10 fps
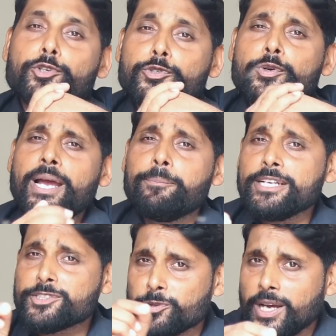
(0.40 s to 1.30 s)
दोस्तों क्या
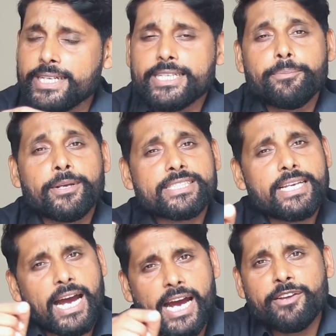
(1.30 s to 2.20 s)
आपने सुना कि टीवीएस
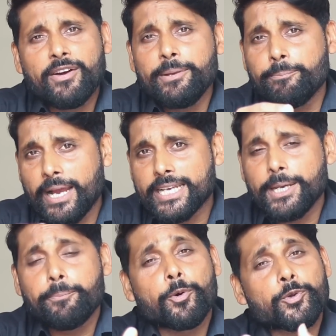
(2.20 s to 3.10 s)
की आने वाली बाइक
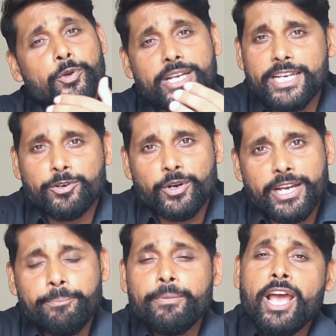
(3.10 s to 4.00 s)
की फोटो ही लीक हो
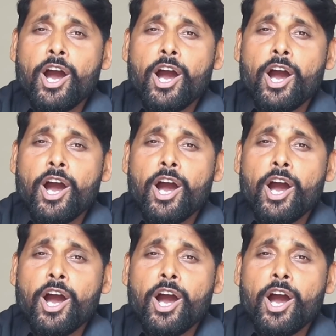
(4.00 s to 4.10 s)
गई